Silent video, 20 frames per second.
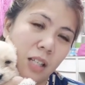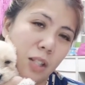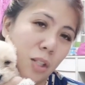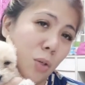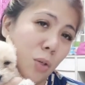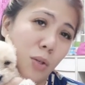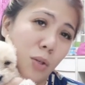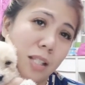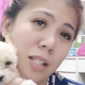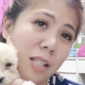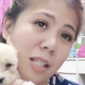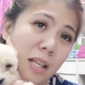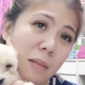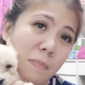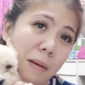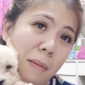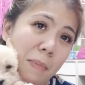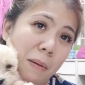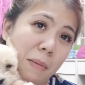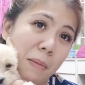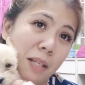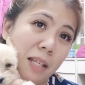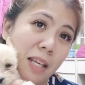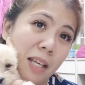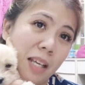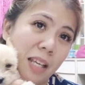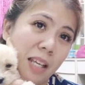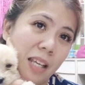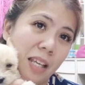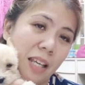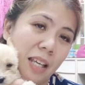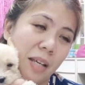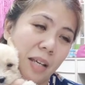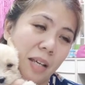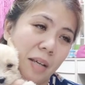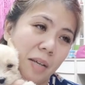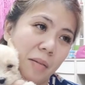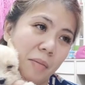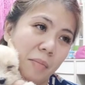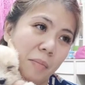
hindi ko na sila ipapamigay eh.